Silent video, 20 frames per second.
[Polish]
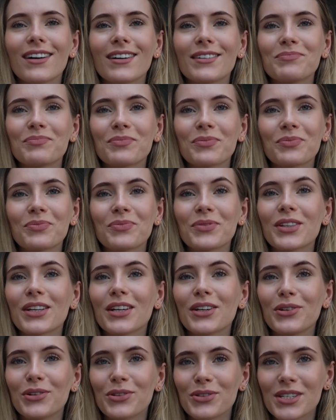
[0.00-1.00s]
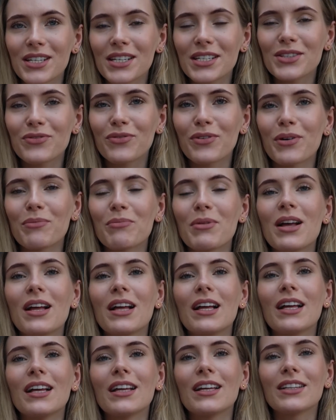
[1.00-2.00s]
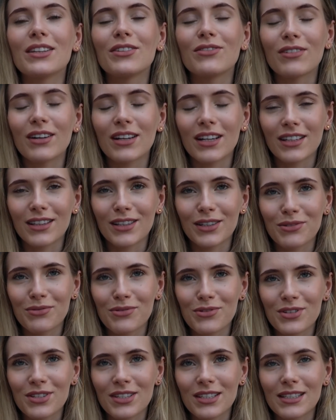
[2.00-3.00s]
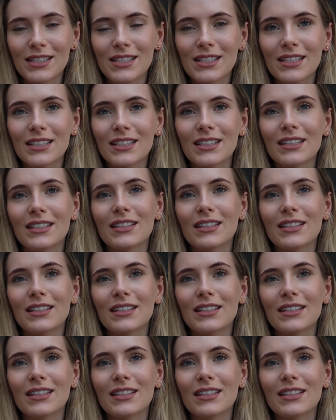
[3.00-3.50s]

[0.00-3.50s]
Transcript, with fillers: mm, jego rodzeństwem e, dwa lata różnicy